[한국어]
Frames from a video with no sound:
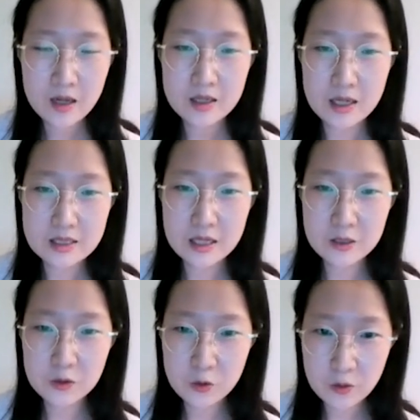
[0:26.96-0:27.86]
약
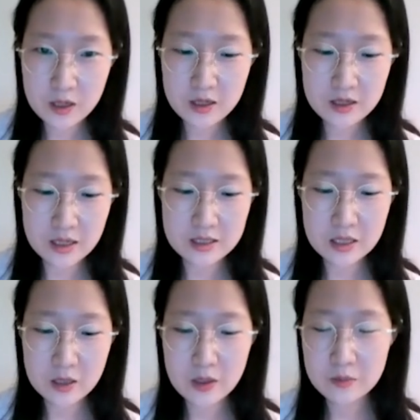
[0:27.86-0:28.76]
4년 동안
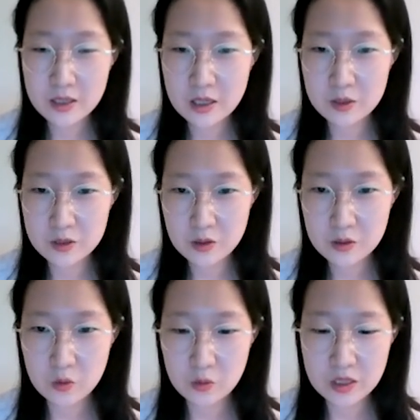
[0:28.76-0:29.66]
라자다와 함께하면서
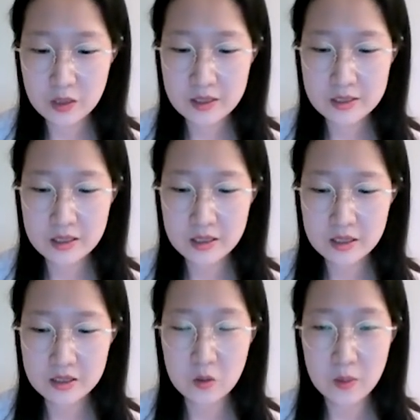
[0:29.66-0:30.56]
동남아시아에
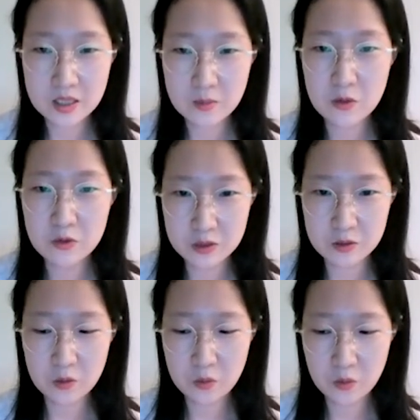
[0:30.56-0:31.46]
대해서 많이 배울 수
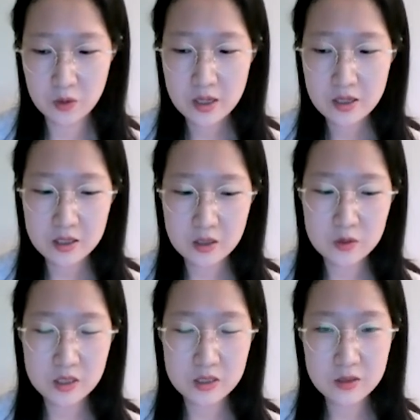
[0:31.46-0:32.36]
있었고
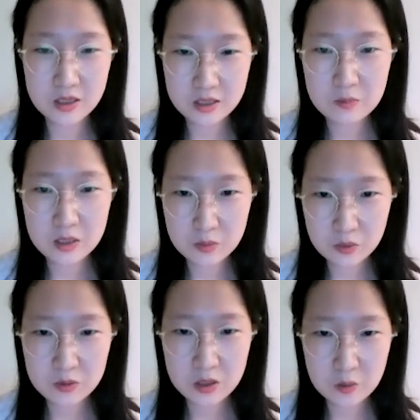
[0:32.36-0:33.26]
이곳의 성장을
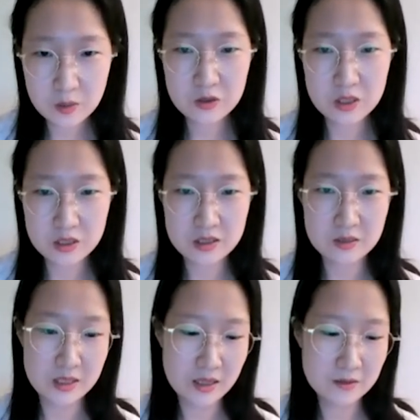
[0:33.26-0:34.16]
피부로 체험할 수
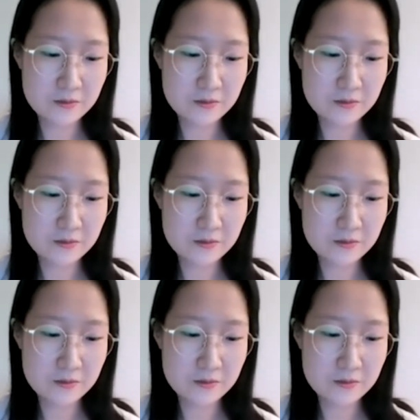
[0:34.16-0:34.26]
있었습니다.